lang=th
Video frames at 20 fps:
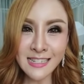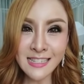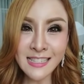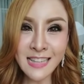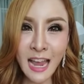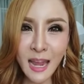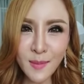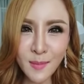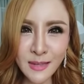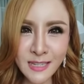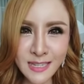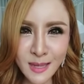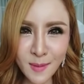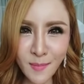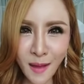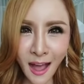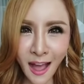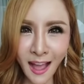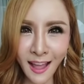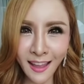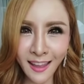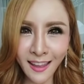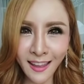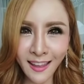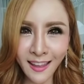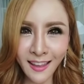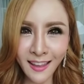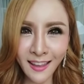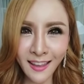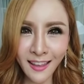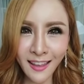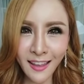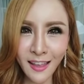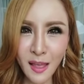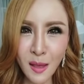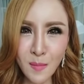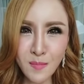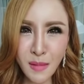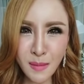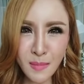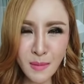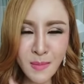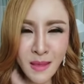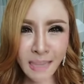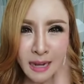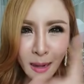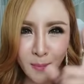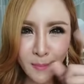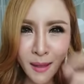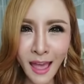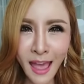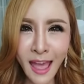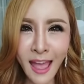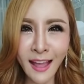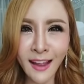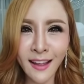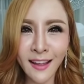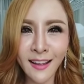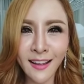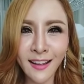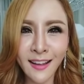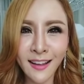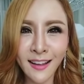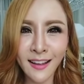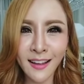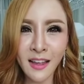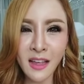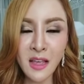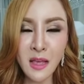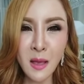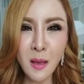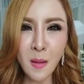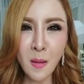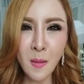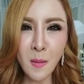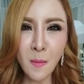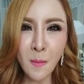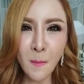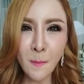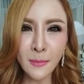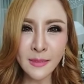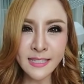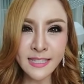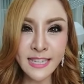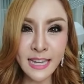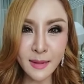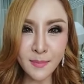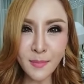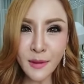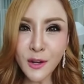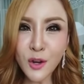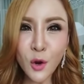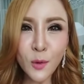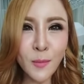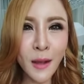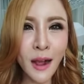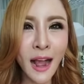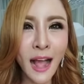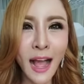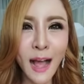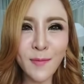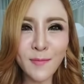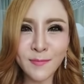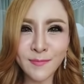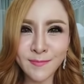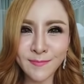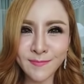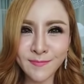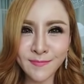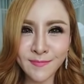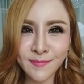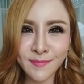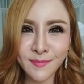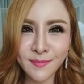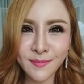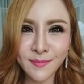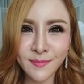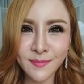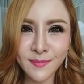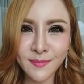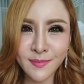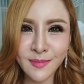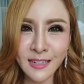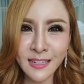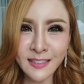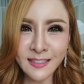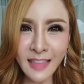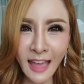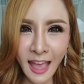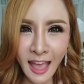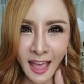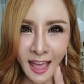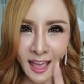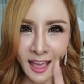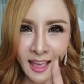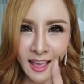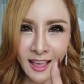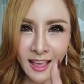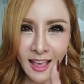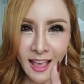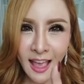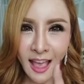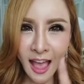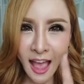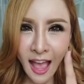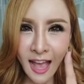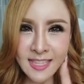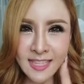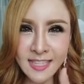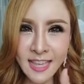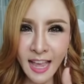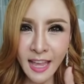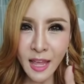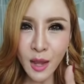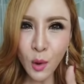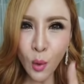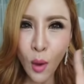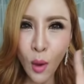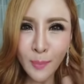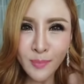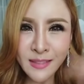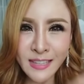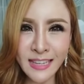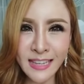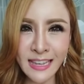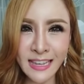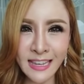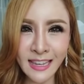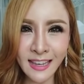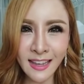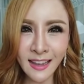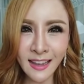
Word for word: ใจมันสบาย มันไม่มีกำแพง จิตไม่โดนบังคับ แต่อาศัยความถี่